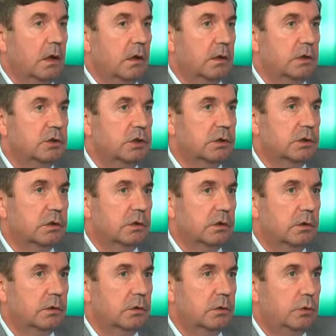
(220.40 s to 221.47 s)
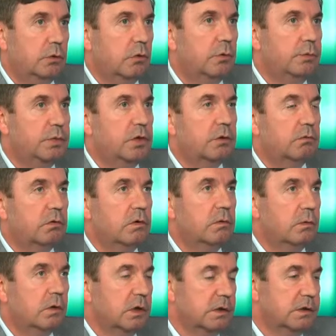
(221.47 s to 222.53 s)
Значит, э, до
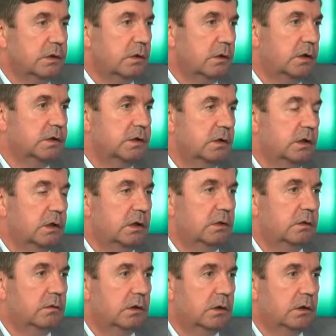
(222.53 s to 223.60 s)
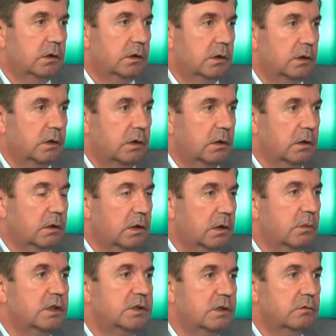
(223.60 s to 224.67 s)
1 мая, согласно этого э,
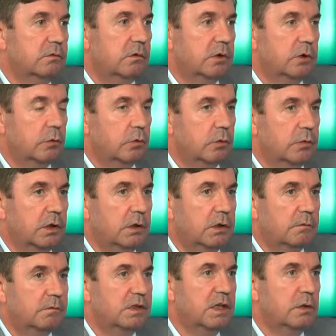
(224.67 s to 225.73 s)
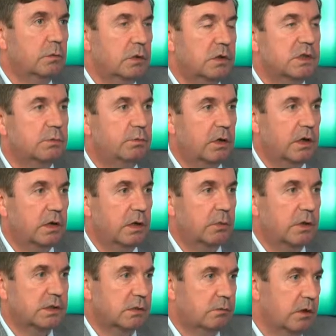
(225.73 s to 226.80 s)
нормативного документа, все муниципальные
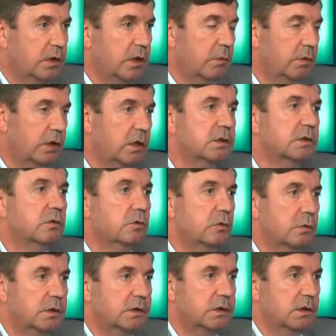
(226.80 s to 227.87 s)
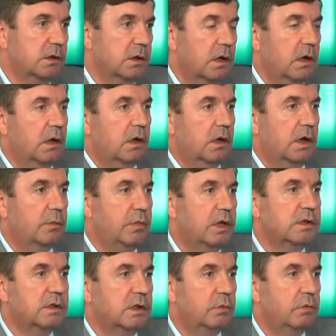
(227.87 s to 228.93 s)
образования Брянской области
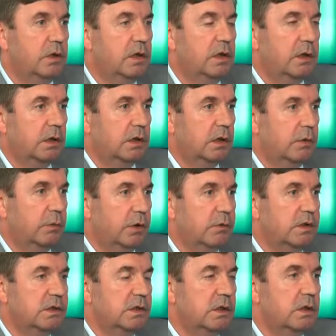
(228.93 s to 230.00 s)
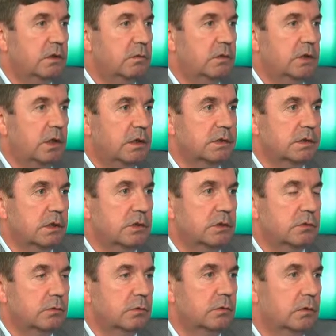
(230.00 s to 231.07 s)
обязаны были э, провести
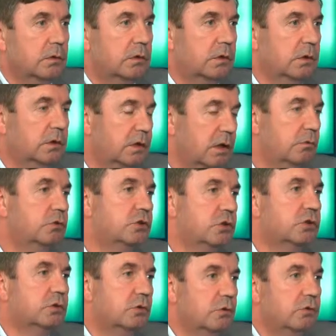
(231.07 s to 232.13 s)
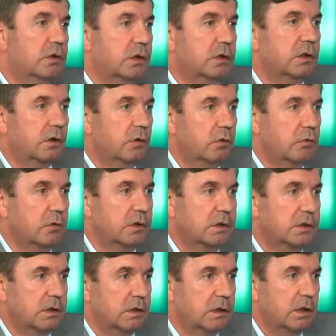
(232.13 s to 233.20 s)
инвентаризацию того же, что у них
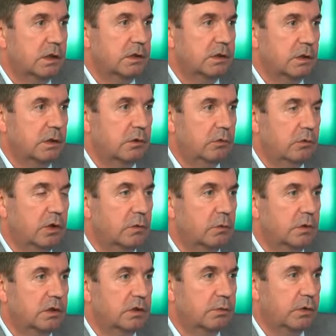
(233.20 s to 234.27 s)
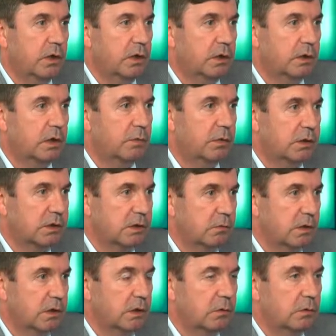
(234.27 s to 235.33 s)
находится на территории муниципальных
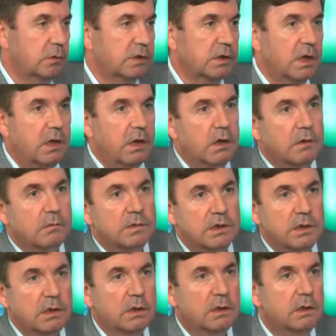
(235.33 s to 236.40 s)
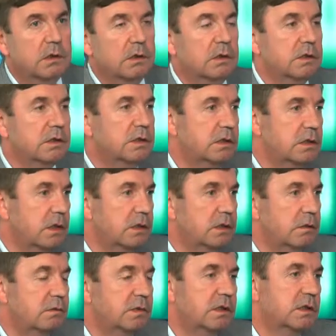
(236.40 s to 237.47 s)
образований. То есть все
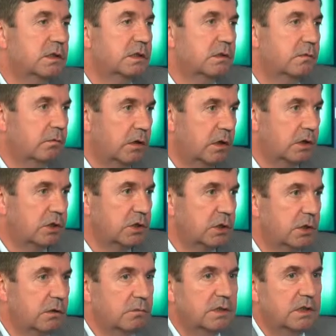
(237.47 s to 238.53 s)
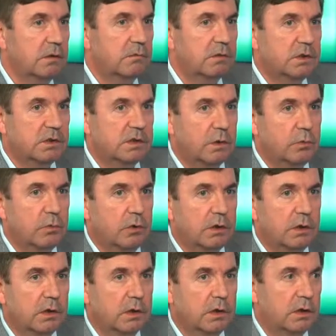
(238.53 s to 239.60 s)
сети, все скважины, все
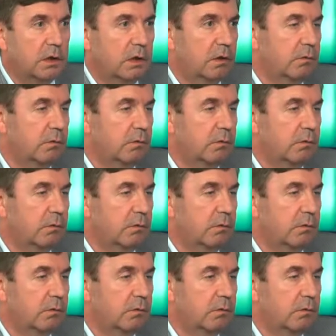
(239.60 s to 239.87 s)
водозаборные и